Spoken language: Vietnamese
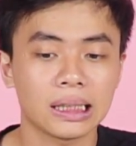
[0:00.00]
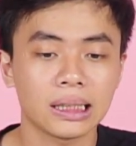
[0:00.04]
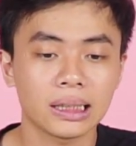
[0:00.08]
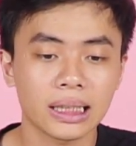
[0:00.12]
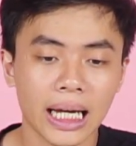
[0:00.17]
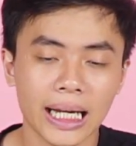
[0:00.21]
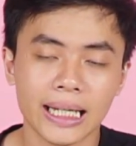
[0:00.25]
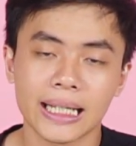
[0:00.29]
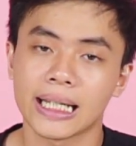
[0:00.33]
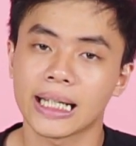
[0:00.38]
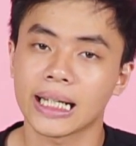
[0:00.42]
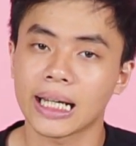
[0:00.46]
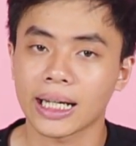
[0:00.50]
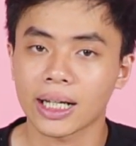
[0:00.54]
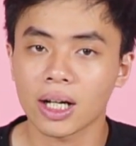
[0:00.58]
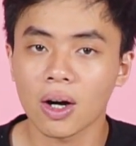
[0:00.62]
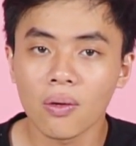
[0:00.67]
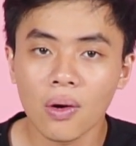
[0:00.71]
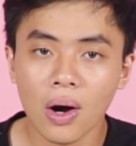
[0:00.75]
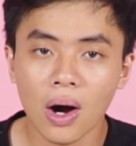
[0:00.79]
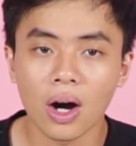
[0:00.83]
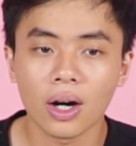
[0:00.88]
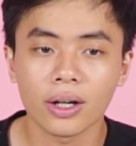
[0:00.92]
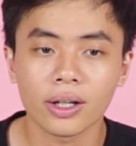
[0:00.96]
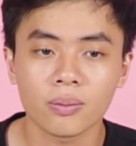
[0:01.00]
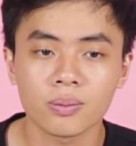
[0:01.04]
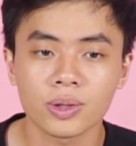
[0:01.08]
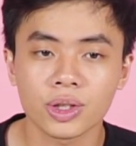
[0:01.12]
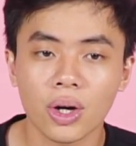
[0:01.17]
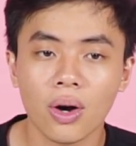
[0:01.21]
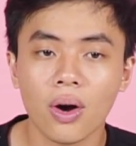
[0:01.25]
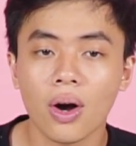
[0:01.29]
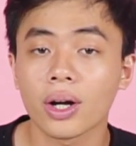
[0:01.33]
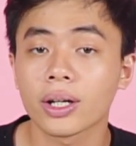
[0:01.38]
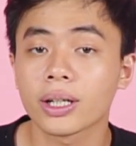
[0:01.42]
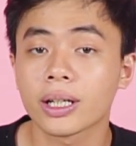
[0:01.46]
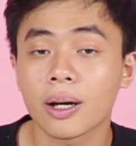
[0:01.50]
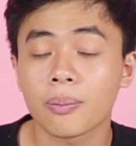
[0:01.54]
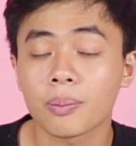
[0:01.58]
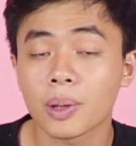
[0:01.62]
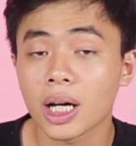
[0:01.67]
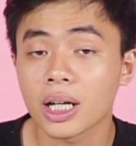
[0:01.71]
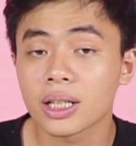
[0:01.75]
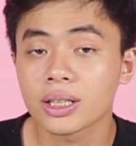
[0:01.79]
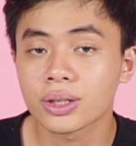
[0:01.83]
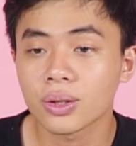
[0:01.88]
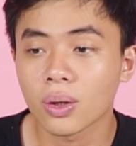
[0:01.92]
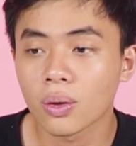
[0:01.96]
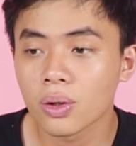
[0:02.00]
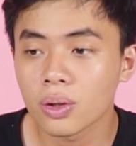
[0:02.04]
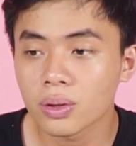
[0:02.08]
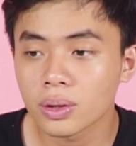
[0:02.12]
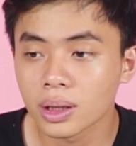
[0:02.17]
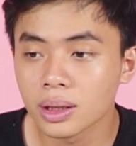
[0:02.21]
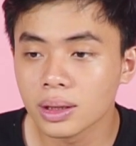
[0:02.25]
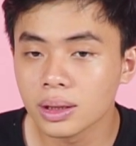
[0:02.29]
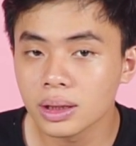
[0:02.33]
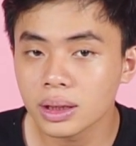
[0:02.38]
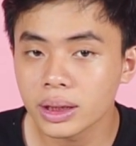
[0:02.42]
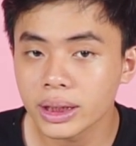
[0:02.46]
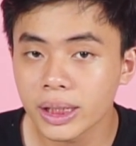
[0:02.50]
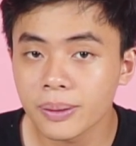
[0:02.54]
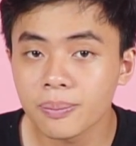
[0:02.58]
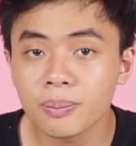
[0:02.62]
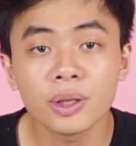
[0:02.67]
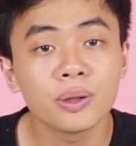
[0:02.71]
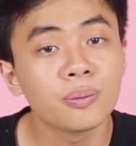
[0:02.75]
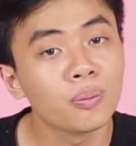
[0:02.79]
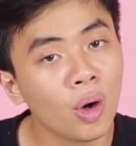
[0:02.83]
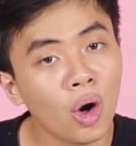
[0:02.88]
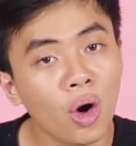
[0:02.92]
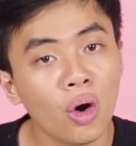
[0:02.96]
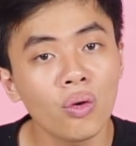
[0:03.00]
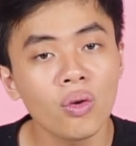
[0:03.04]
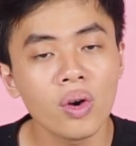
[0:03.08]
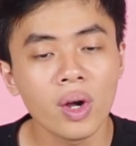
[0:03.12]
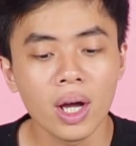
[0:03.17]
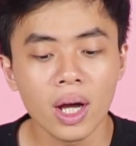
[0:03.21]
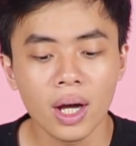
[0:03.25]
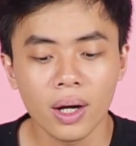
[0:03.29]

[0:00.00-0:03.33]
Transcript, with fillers: tất cả những cái câu hỏi trong số hỏi năm nay số thứ 91